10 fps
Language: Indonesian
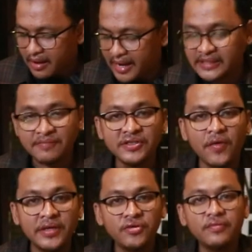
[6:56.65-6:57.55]
asam
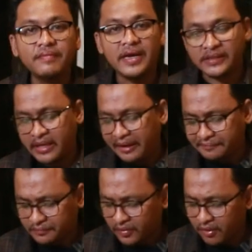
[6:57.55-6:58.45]
jawanya tuh
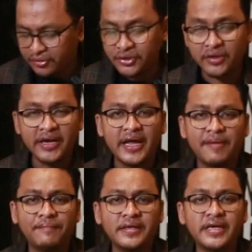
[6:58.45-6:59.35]
berasa, kemudian juga
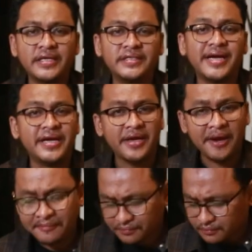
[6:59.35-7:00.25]
ada rempah dari
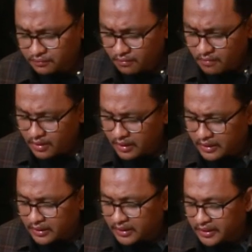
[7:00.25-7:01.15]
jahenya,
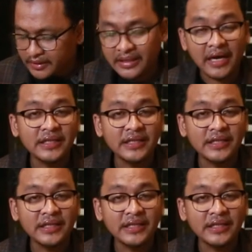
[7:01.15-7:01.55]
tak